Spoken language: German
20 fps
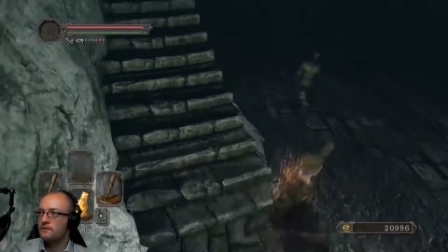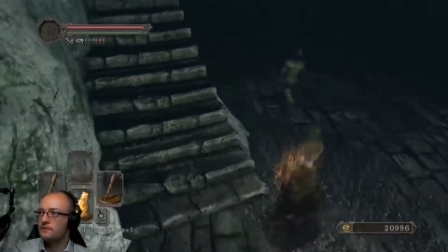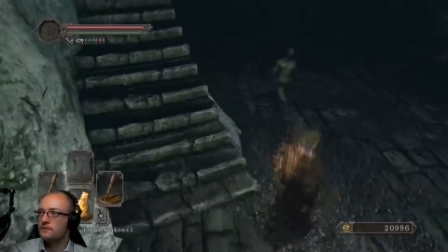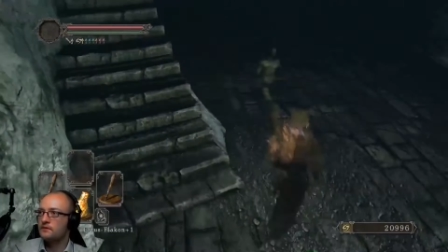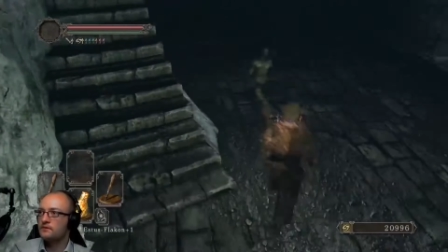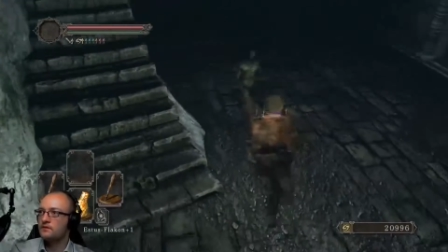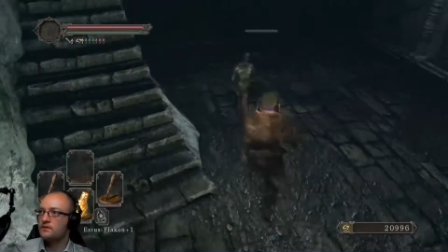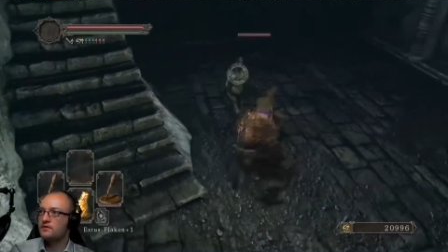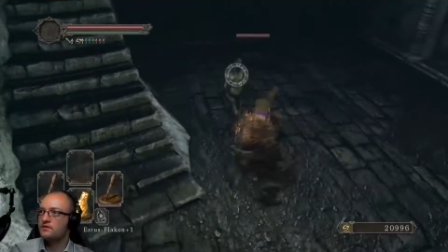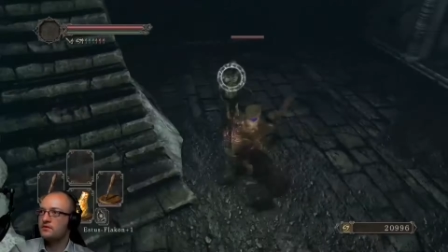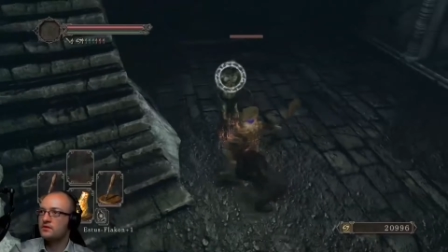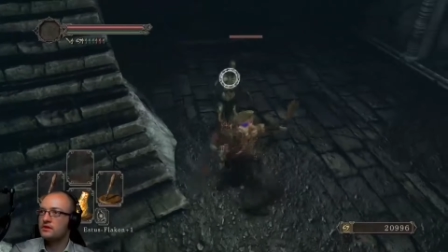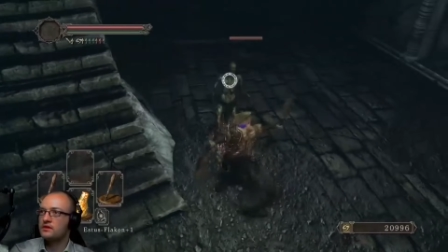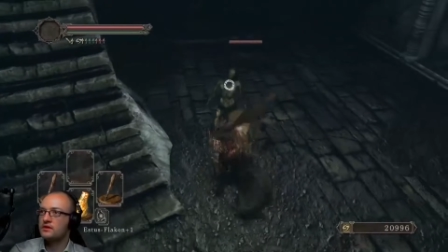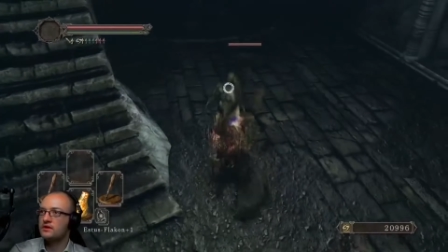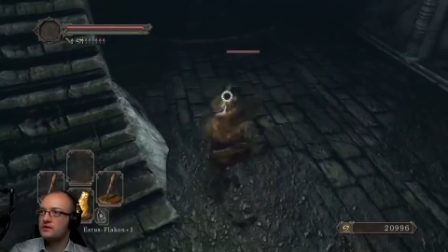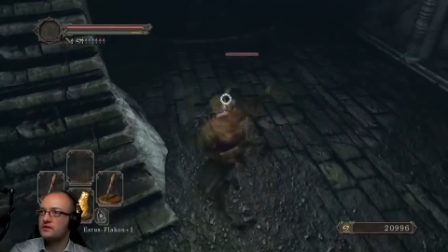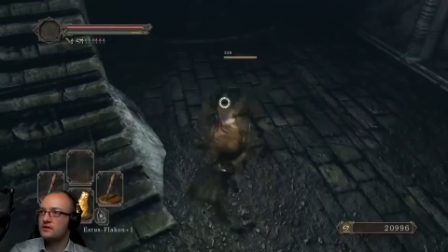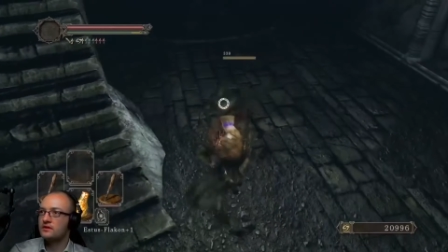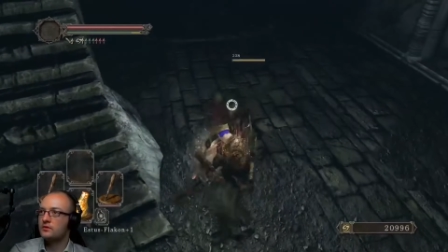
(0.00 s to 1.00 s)
Also der ist
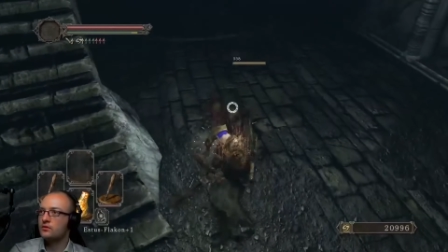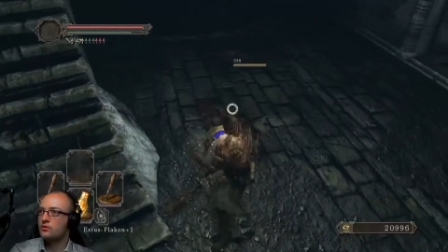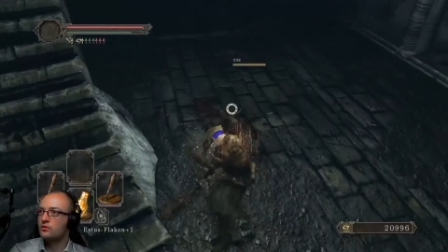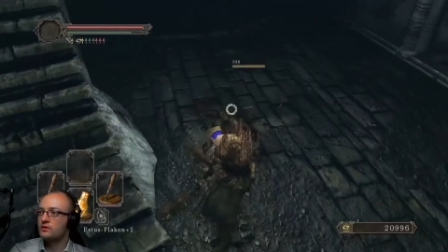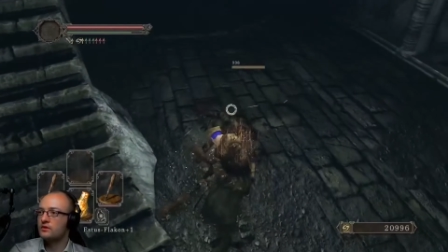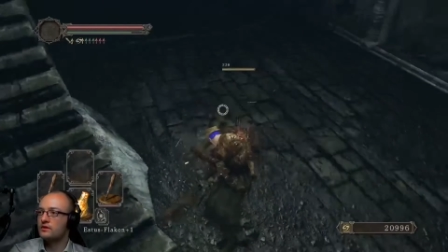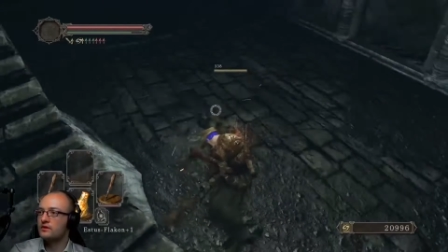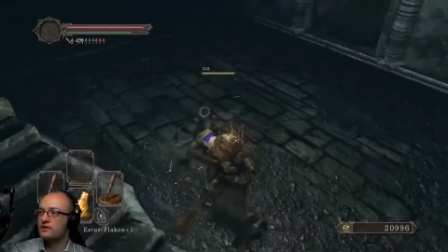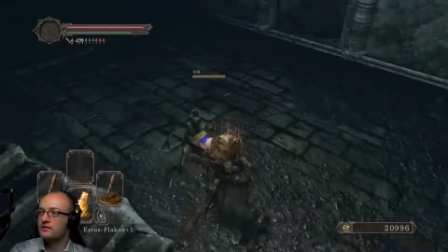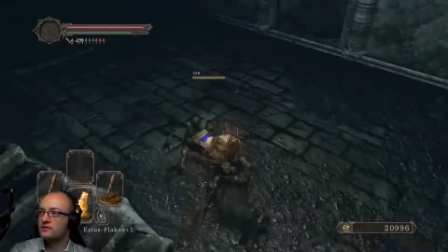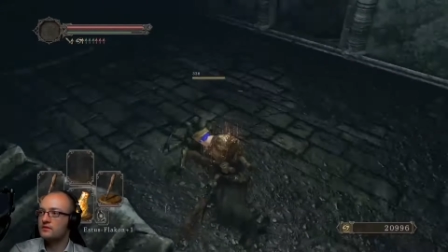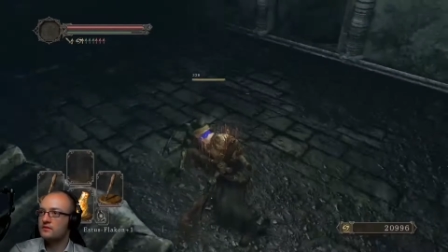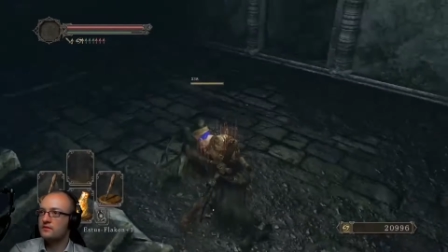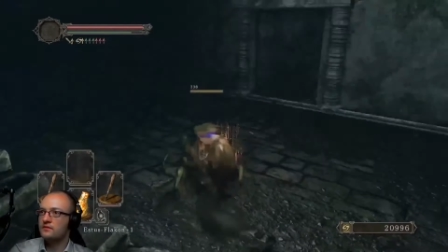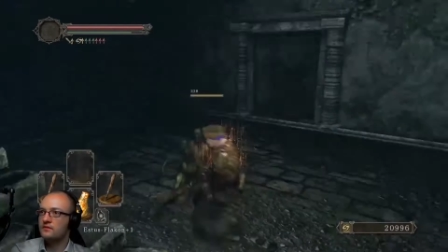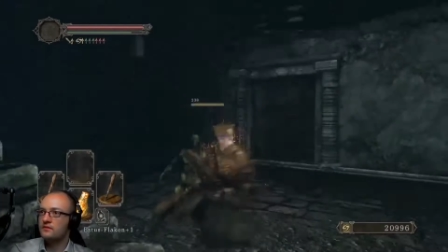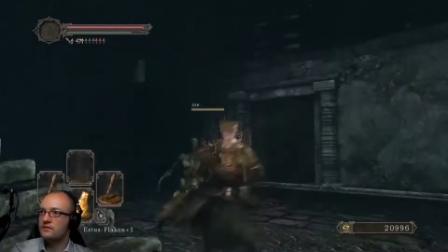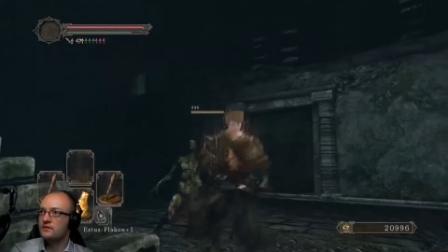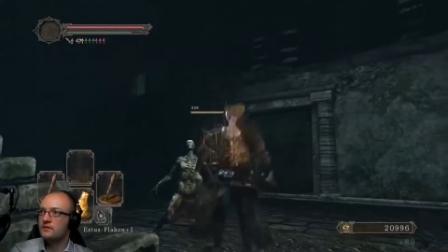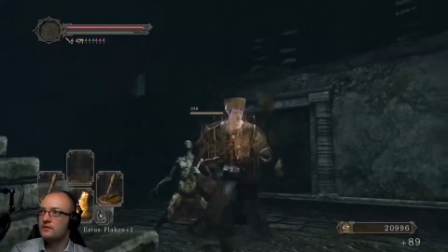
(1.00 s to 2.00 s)
wahrscheinlich gerade der, der hochgeklettert
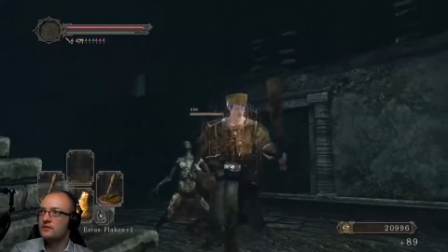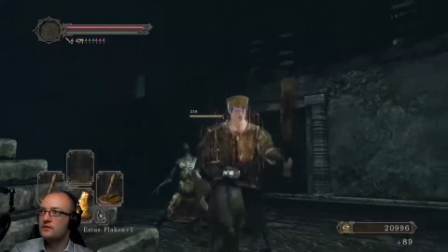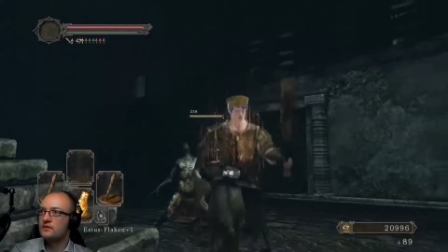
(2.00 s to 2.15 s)
ist.